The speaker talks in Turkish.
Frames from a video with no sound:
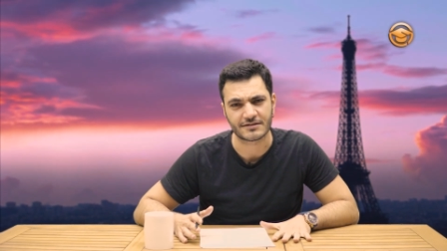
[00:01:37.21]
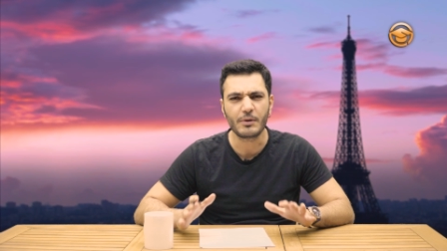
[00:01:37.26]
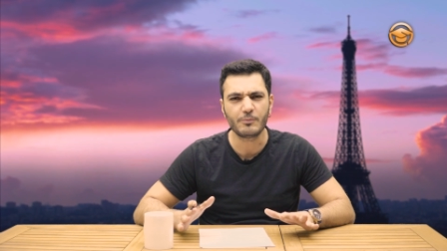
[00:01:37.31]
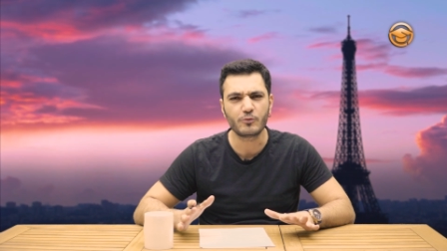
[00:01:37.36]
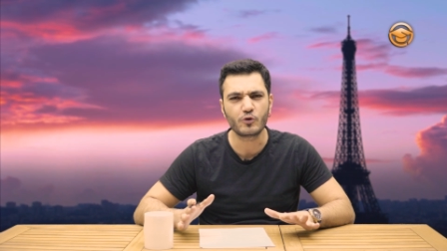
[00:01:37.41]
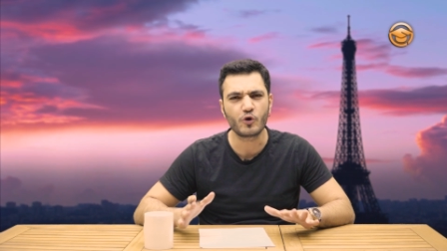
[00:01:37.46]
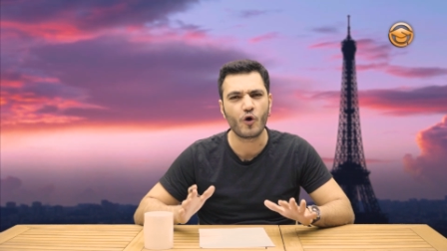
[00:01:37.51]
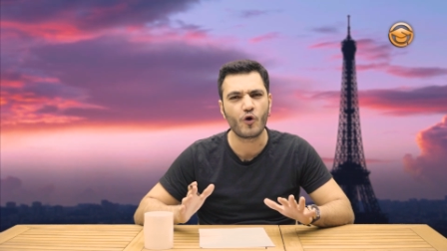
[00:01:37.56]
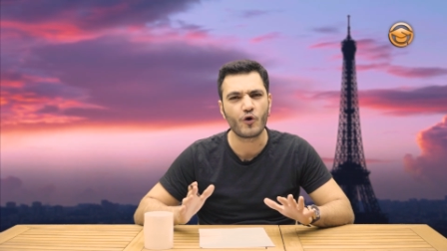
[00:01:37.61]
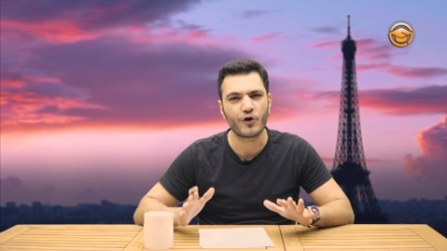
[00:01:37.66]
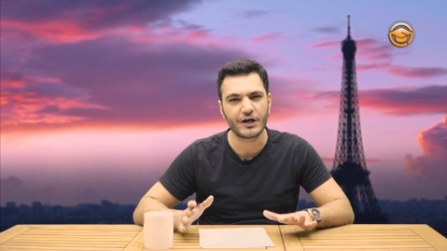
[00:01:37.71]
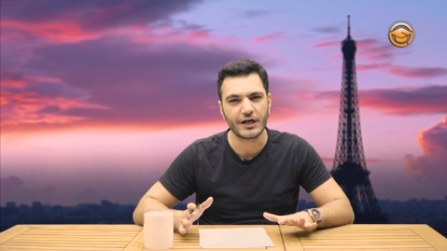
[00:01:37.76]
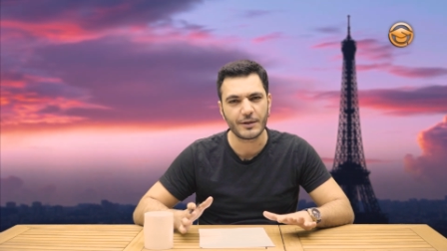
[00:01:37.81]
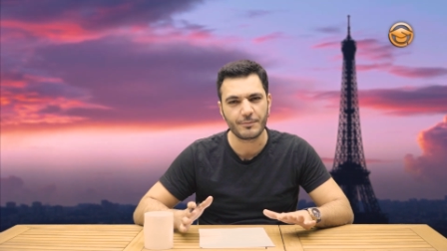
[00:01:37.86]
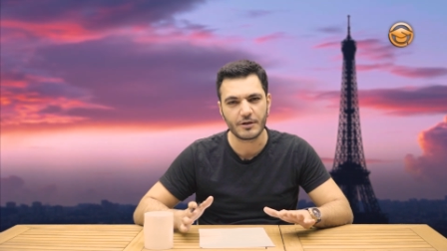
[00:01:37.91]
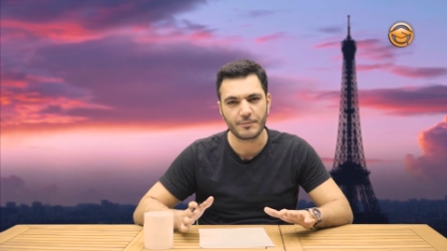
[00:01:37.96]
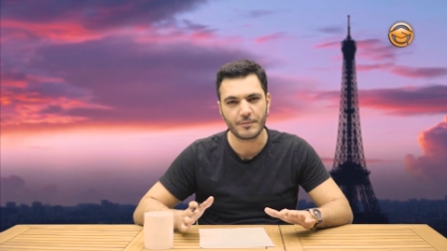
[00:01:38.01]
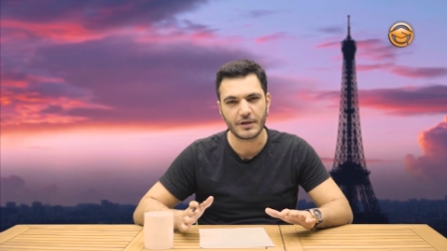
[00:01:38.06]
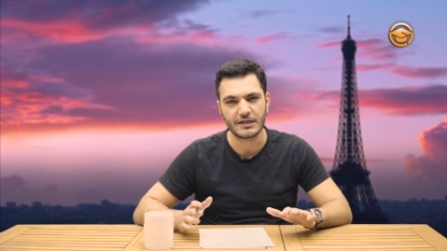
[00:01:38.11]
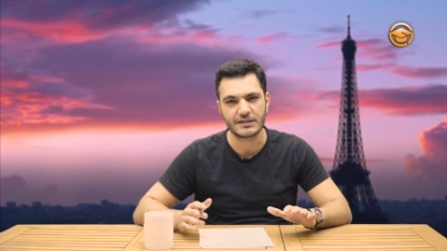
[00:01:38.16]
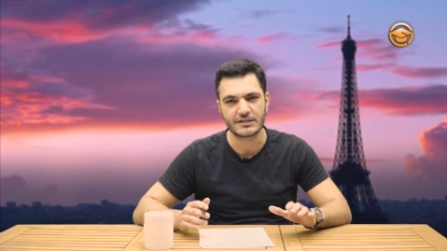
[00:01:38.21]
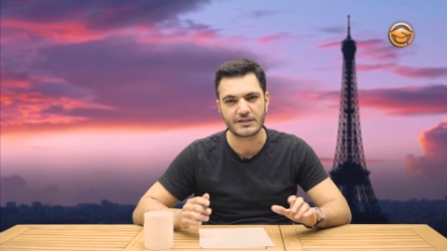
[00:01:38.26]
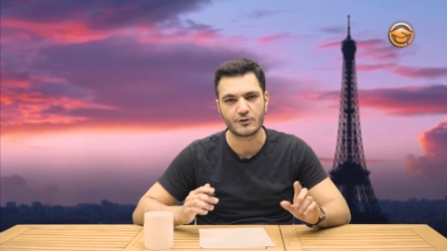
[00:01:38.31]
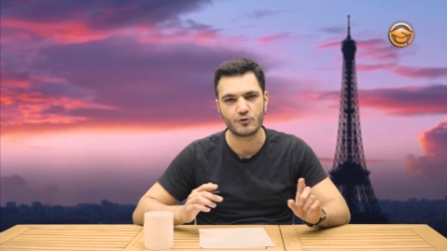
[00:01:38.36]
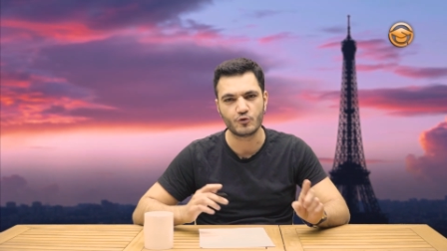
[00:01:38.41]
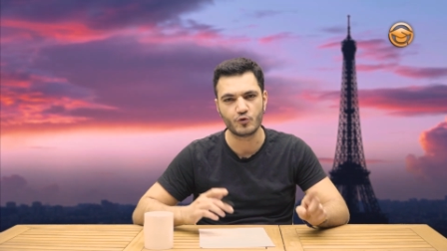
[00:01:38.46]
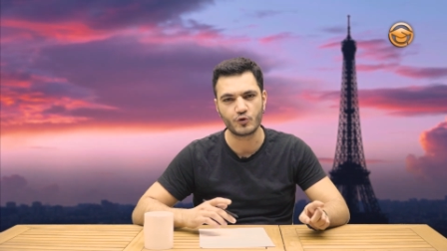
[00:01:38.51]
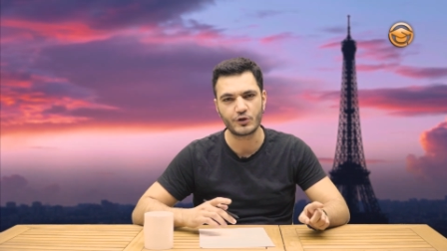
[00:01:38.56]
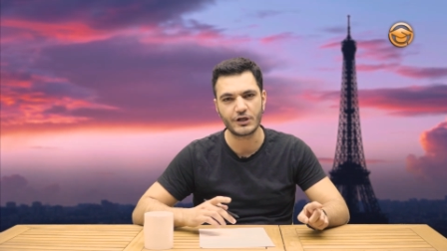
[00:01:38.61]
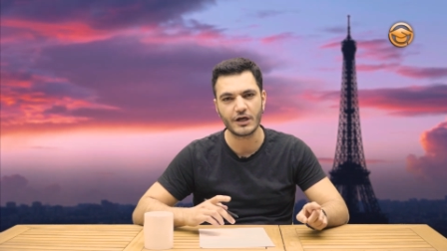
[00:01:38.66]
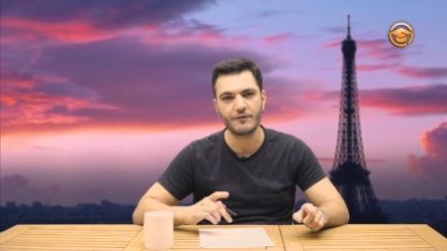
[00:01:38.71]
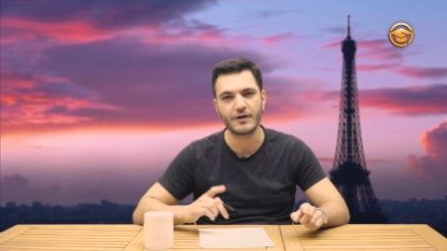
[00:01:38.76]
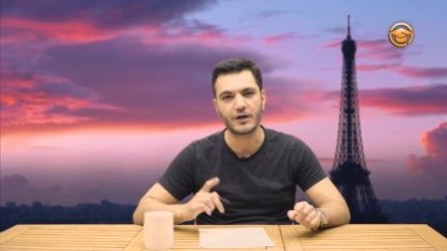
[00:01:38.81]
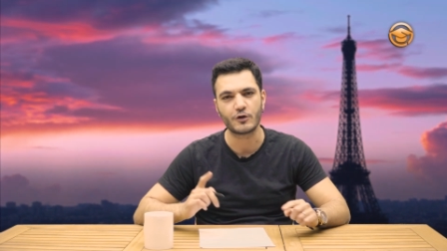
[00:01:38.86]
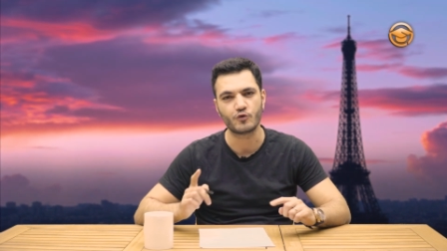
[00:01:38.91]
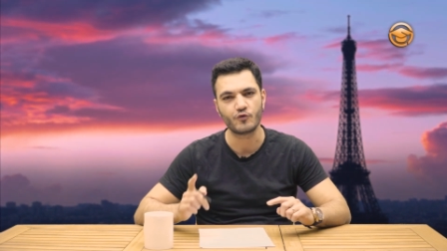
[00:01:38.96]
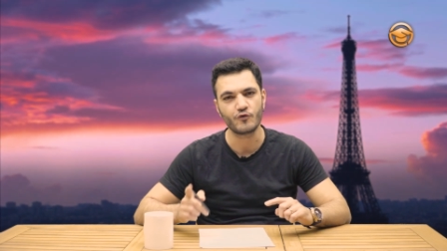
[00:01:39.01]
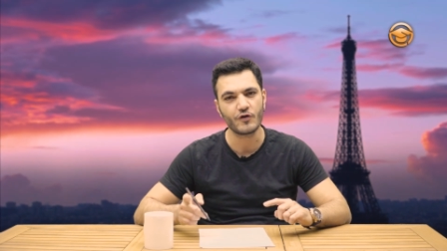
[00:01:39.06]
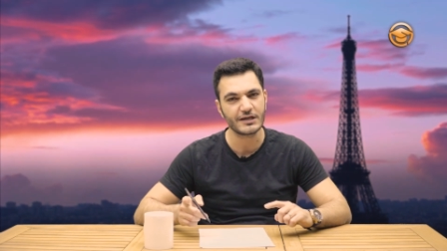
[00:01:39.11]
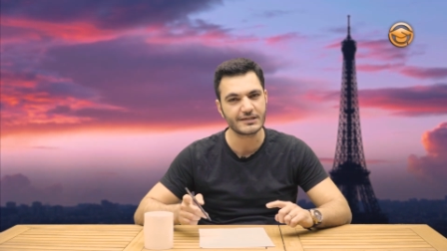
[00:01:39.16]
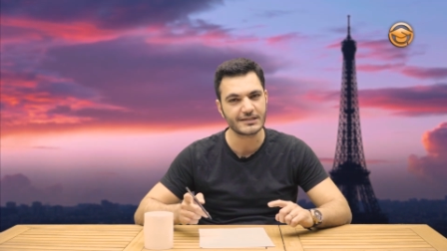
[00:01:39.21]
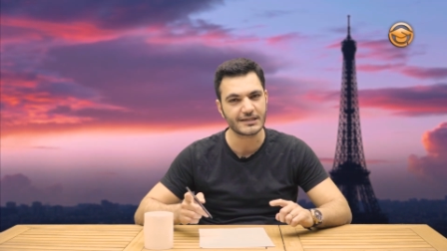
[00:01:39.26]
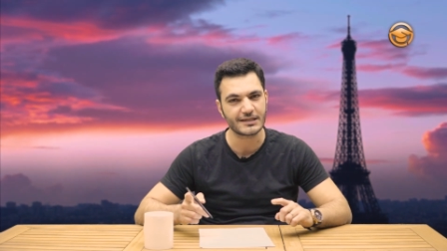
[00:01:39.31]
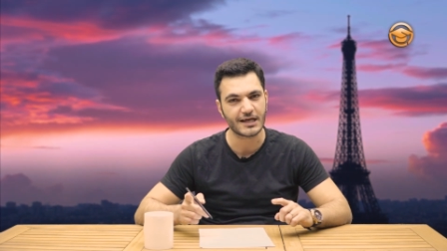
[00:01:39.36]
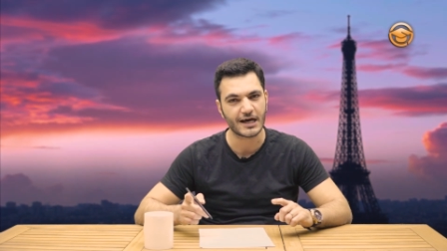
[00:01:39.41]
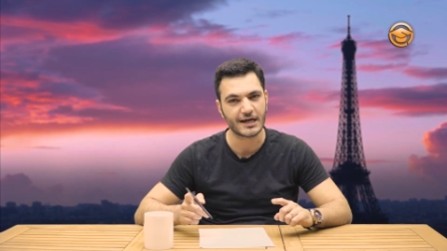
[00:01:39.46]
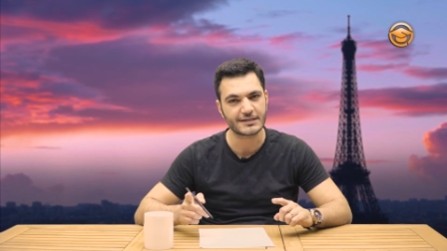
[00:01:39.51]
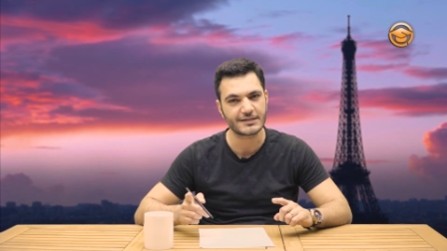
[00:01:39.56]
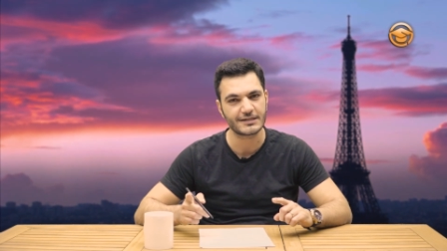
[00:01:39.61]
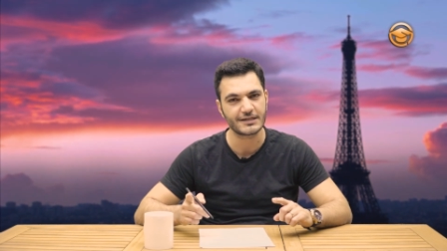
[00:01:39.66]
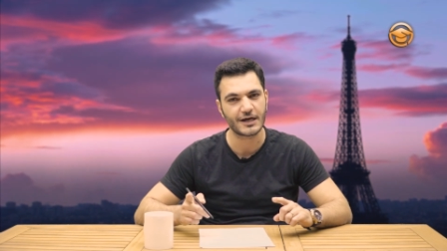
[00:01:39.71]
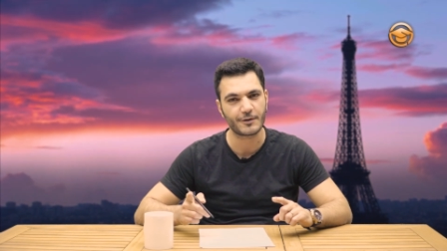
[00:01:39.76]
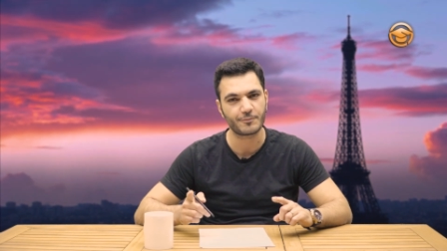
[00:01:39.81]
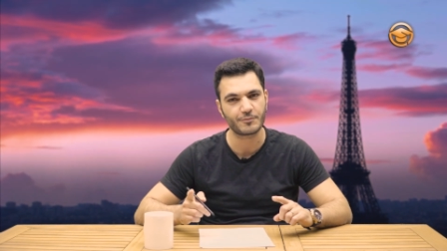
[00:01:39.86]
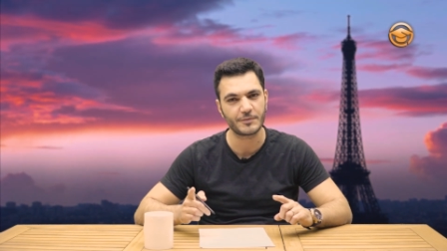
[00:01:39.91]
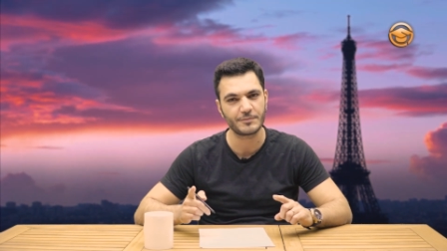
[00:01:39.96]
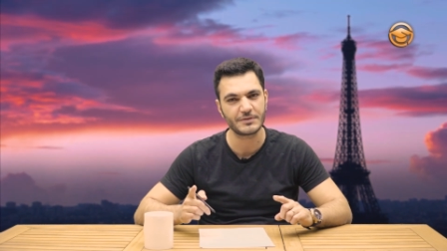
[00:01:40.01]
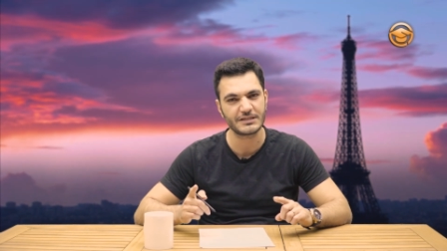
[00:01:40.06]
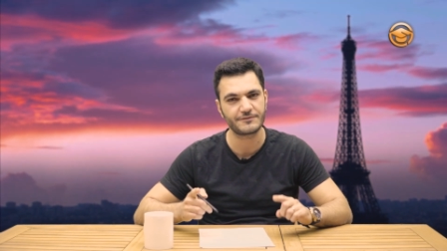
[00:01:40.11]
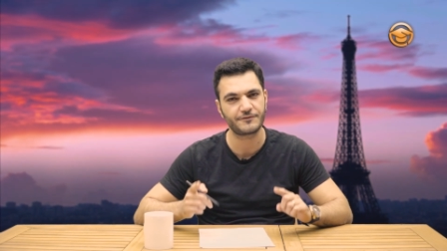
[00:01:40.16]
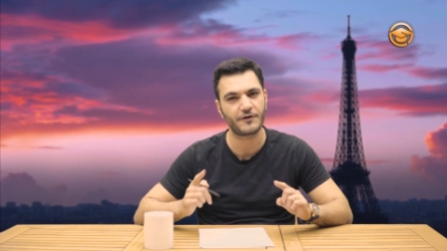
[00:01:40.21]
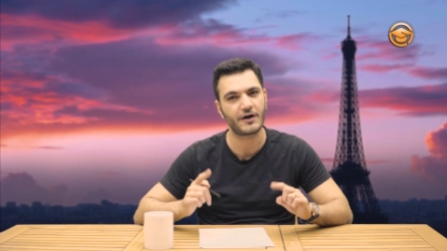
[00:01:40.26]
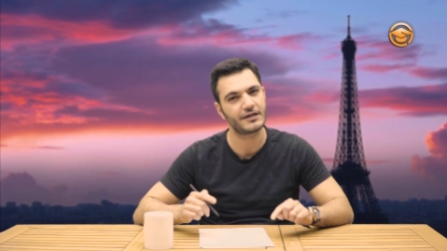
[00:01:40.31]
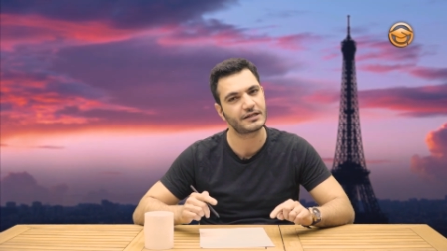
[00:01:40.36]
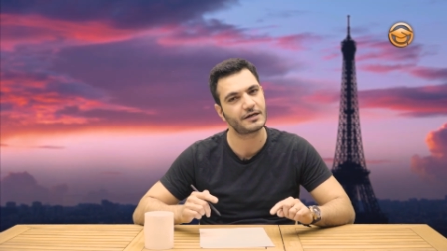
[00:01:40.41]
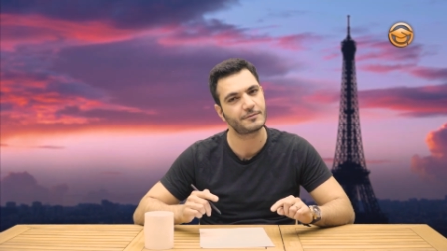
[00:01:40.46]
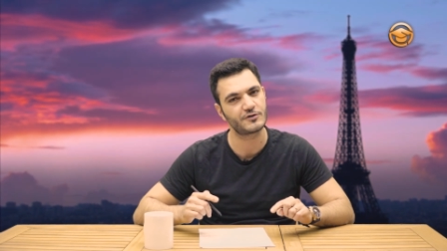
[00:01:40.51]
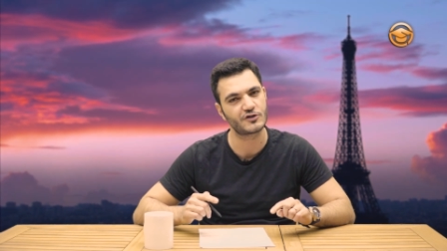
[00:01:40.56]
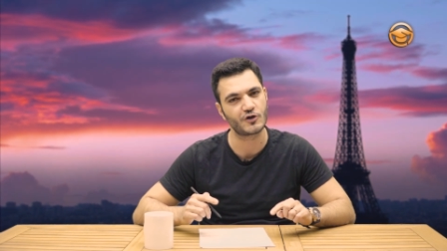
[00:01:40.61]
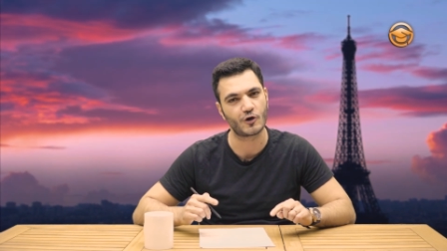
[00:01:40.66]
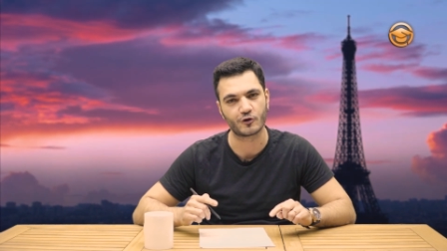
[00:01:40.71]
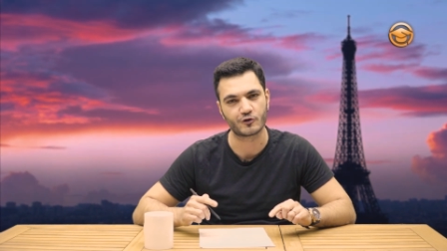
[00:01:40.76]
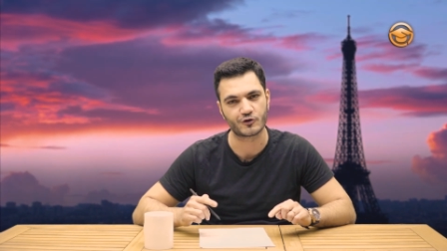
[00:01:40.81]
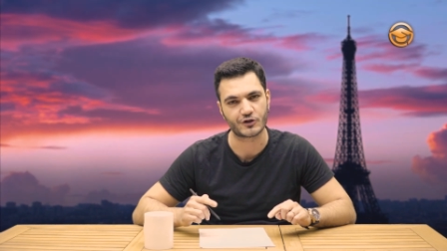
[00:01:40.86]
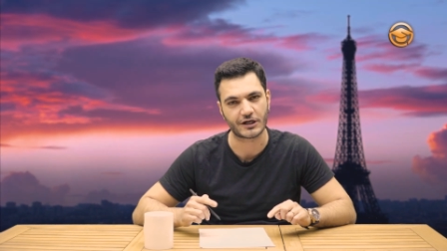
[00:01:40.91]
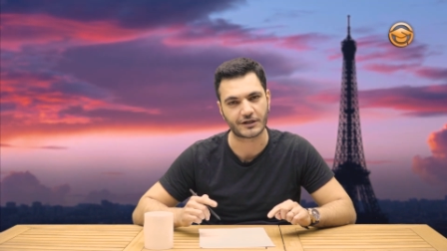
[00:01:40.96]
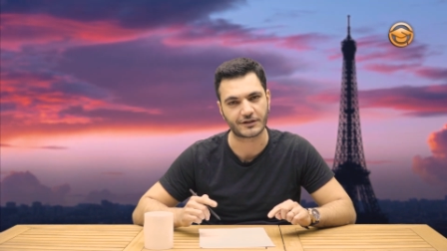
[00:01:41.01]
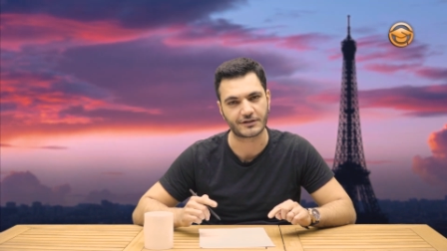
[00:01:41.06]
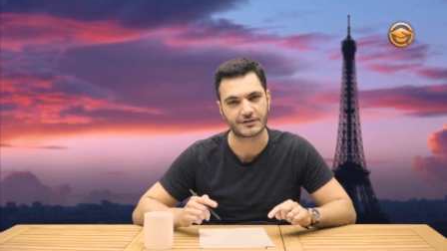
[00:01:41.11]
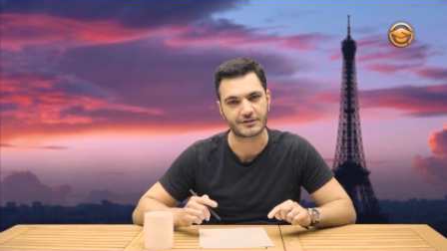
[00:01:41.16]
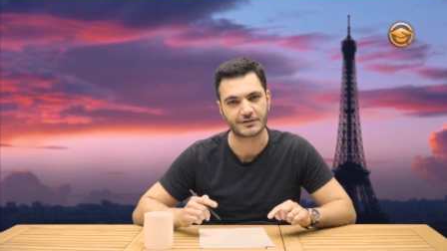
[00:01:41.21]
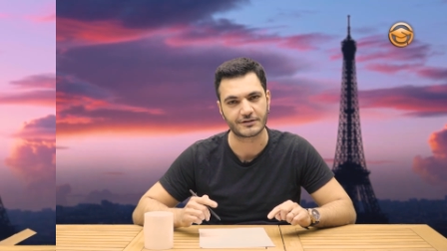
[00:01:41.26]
Ama bunu öğrenebiliriz geçinebilmek için ülke ve üniversite tercihi yapmamız faydamız olacak.